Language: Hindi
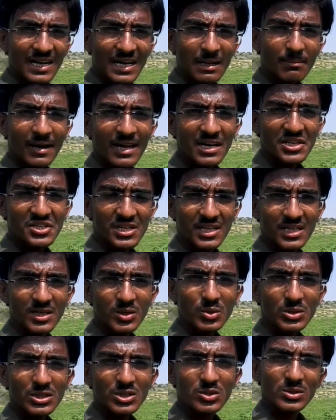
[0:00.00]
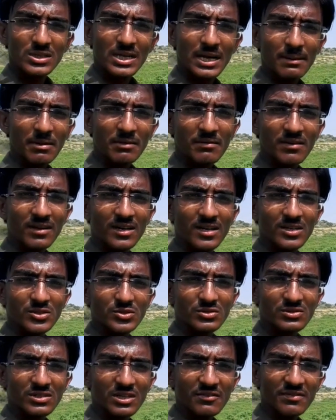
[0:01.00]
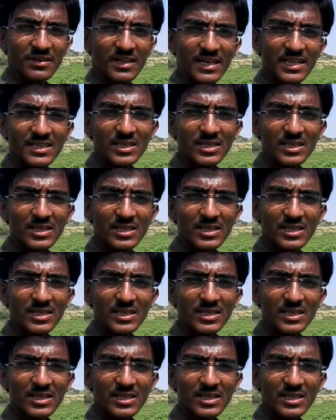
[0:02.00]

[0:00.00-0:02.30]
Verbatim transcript: अगर बारिश नहीं होती तो यहाँ पर सिर्फ